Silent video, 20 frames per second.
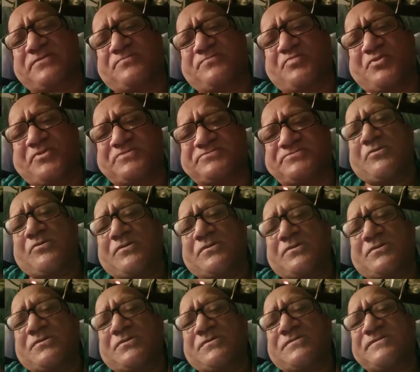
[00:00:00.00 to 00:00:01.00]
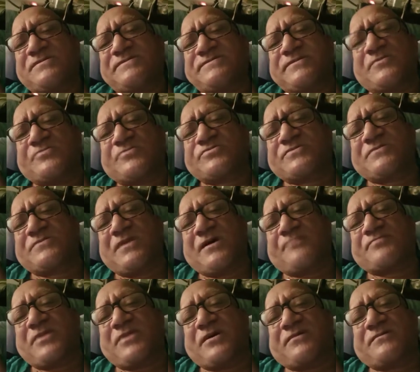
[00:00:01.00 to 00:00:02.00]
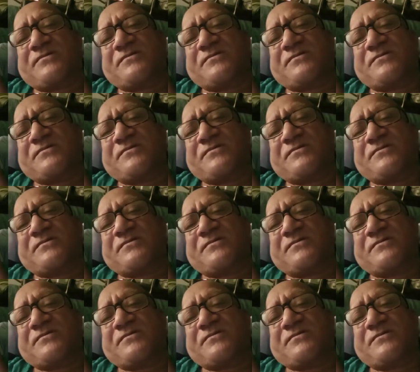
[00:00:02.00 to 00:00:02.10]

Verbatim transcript: কি পরেছে সেও আপনার